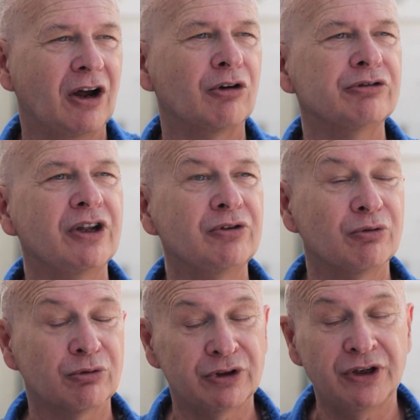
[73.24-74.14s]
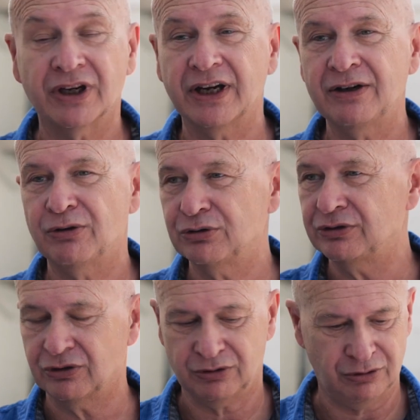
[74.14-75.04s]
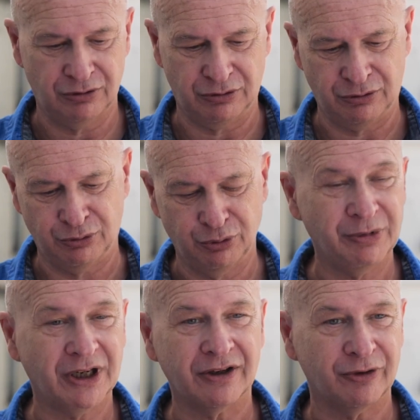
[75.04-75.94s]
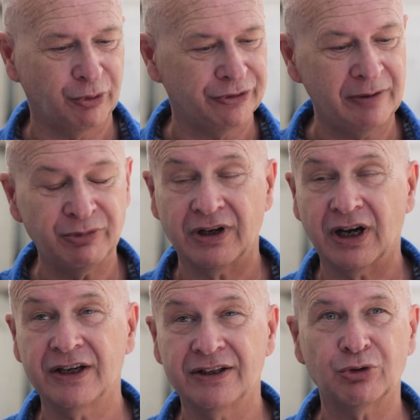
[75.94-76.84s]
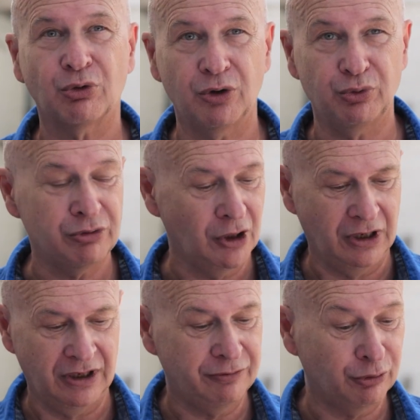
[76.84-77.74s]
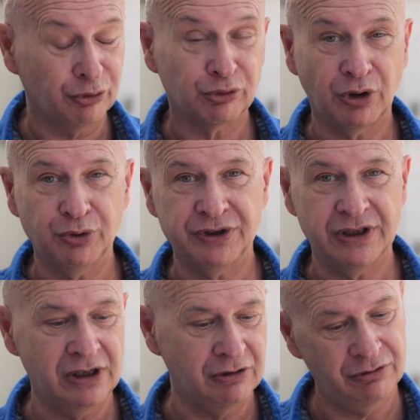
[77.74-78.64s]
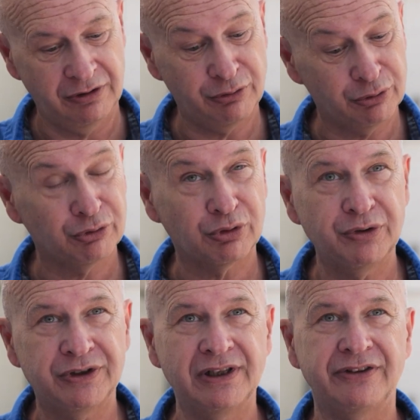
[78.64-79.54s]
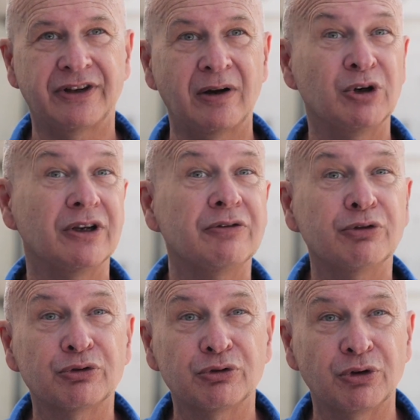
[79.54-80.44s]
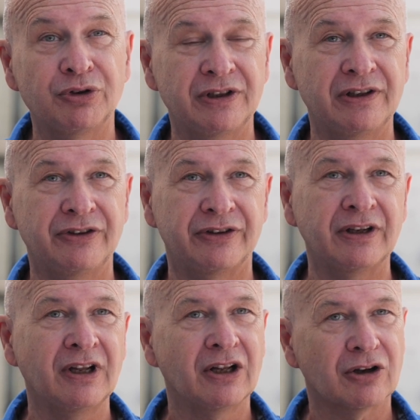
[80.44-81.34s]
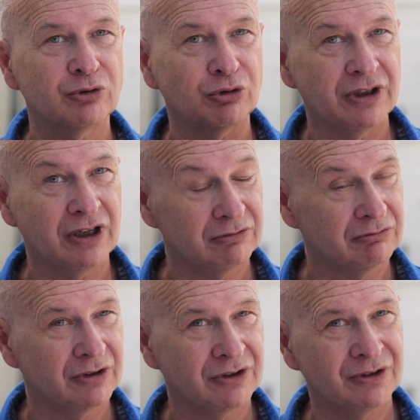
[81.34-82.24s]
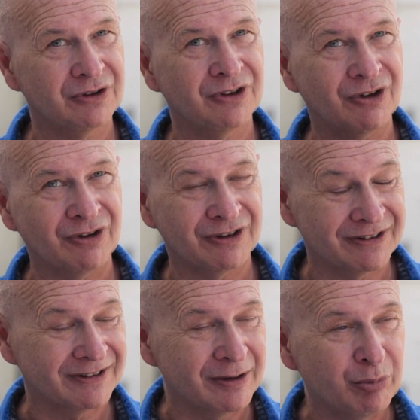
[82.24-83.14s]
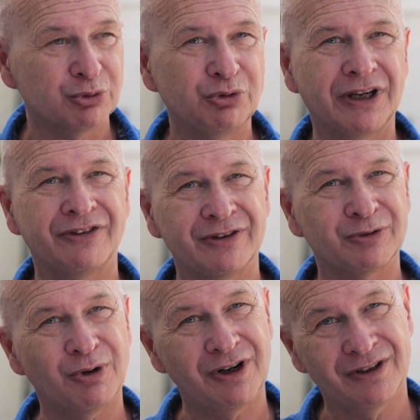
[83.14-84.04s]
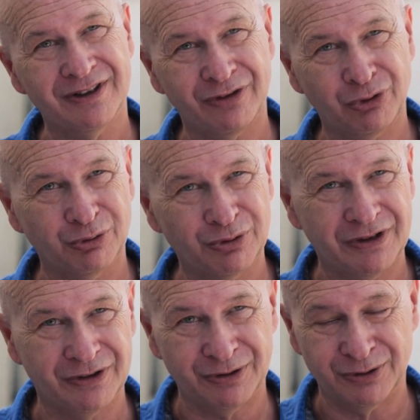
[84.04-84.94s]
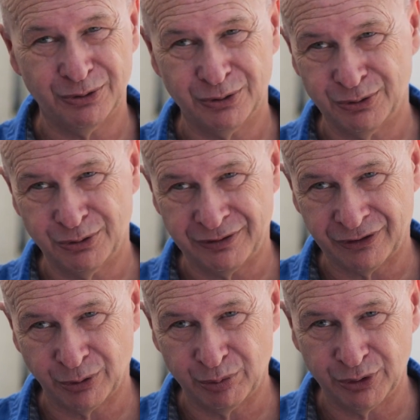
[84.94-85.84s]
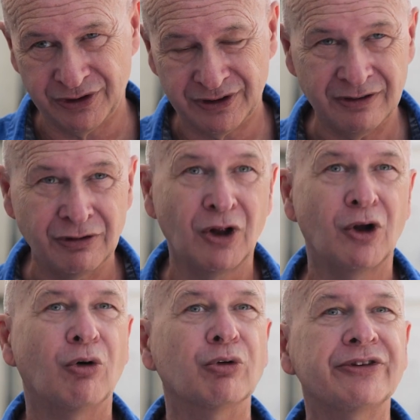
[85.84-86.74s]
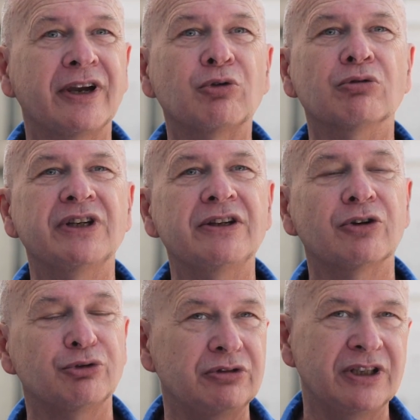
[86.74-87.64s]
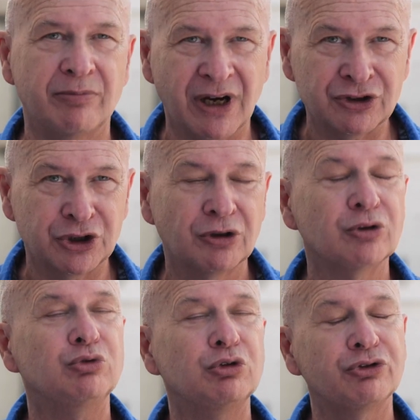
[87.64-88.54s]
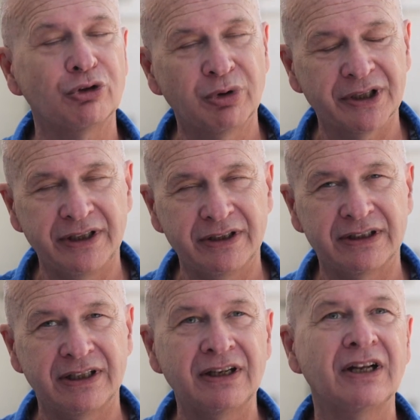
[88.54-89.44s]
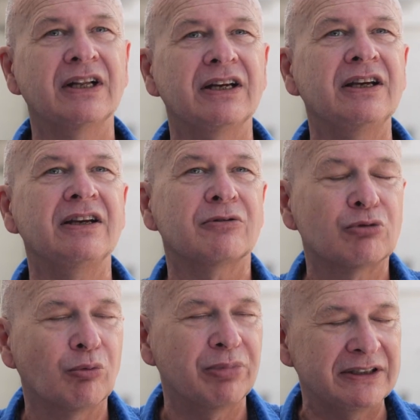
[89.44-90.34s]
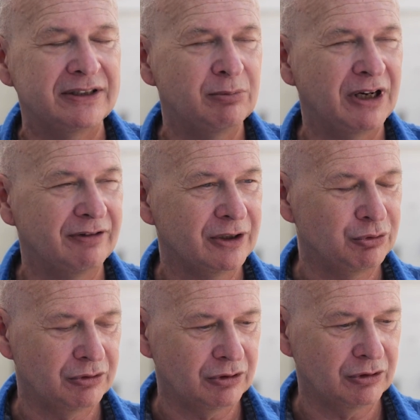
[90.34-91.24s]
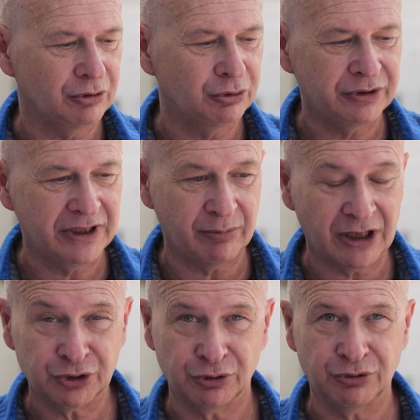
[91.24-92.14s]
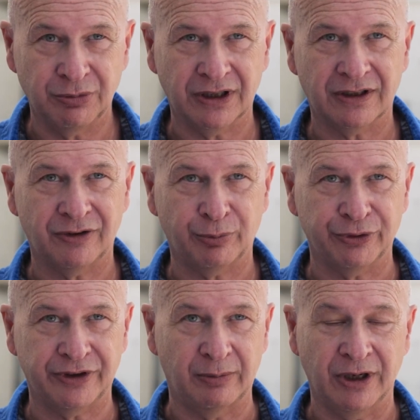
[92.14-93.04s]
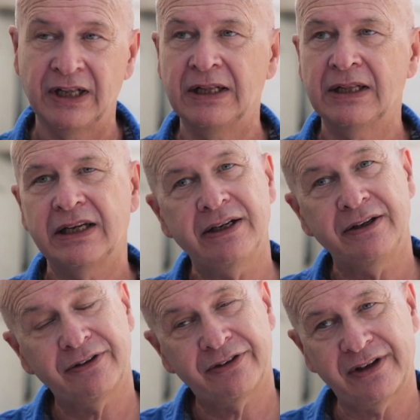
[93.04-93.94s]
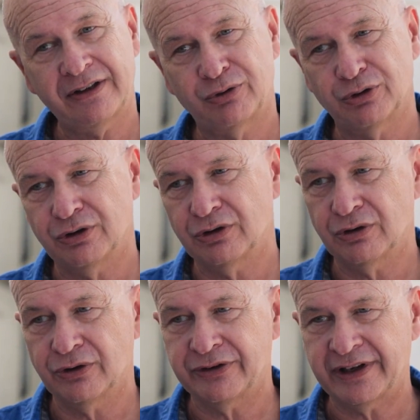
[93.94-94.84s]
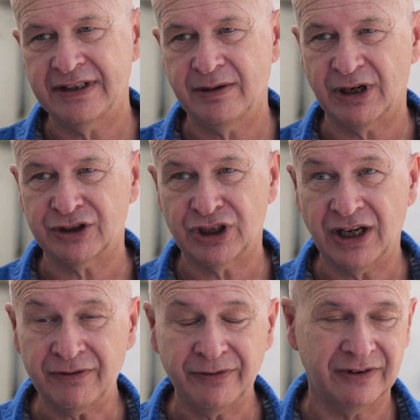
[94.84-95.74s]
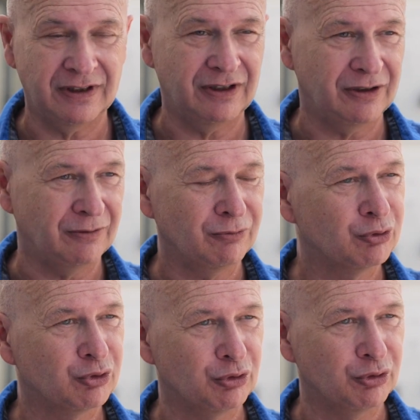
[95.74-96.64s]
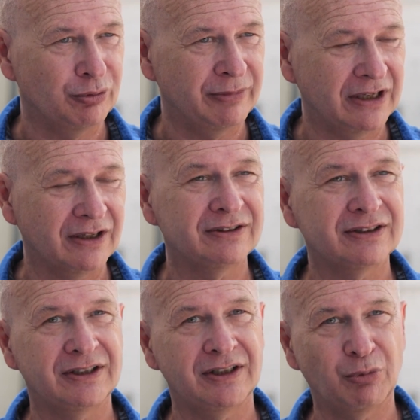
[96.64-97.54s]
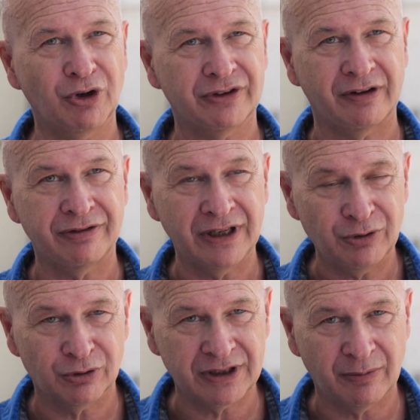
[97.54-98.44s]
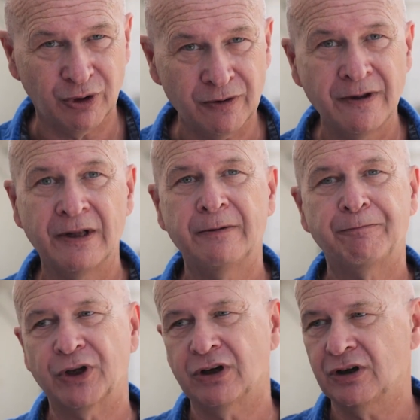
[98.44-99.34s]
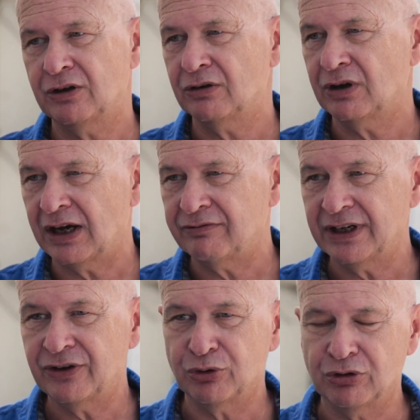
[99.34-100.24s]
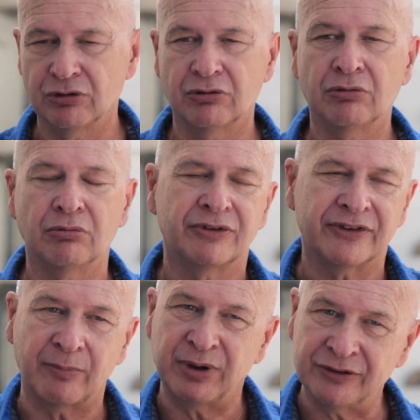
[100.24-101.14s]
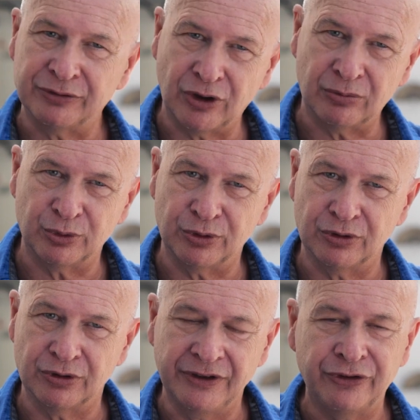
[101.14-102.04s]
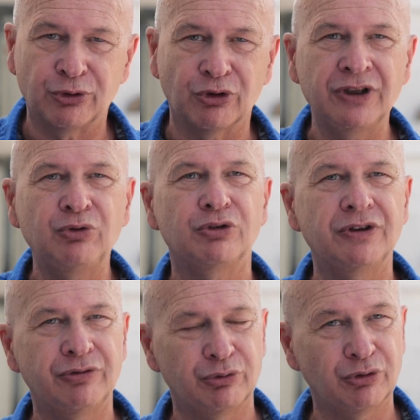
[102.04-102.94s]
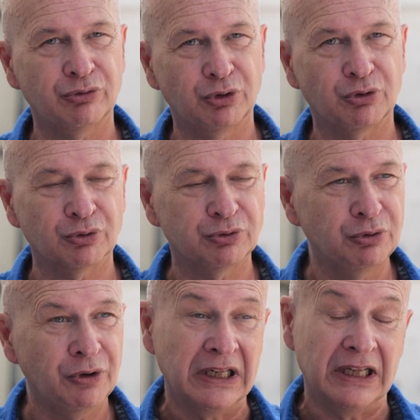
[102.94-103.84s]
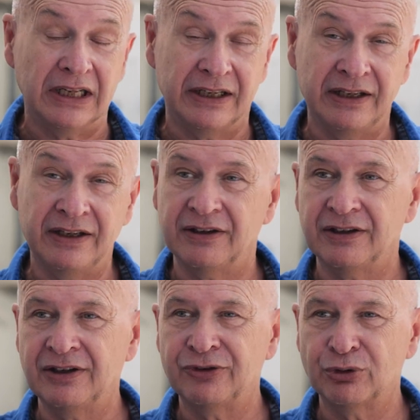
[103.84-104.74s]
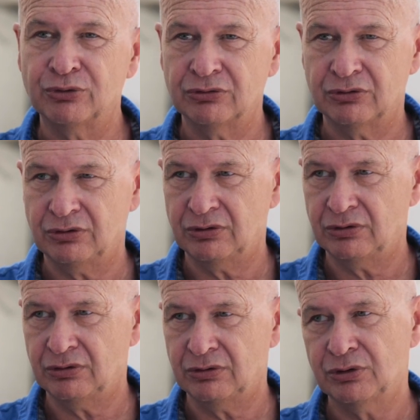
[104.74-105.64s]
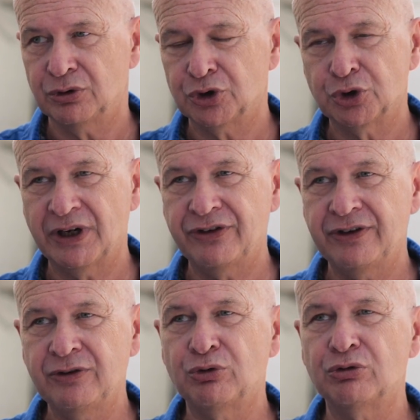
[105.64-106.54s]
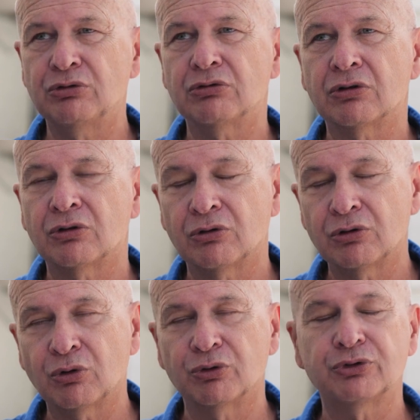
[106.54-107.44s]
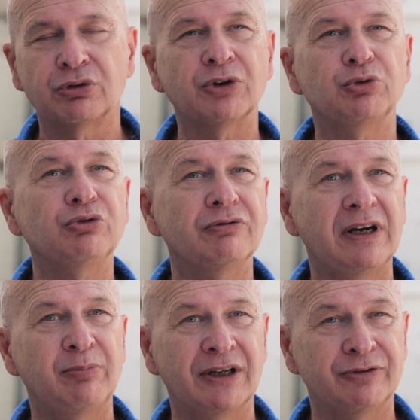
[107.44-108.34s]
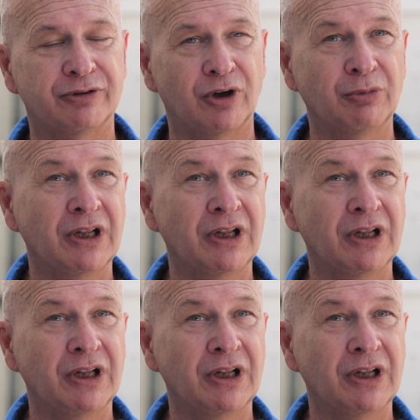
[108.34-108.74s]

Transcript: Alors on a une règle dans le numérique responsable, c'est la règle des 3 U. Il faut que ce soit utile, il faut que ce soit utilisable, il faut que ce soit utilisé. Quand on a euh, répondu à ces trois questions de façon positive, on sait qu'on est dans une démarche de sobriété et compatible avec une, démarche numérique responsable. Et cette, euh, cette démarche-là, c'est ce que My Training Box a fait, notamment euh, avec euh, sa plateforme euh, historique de diffusion de contenu et ils ont choisi de reconstruire une nouvelle plateforme.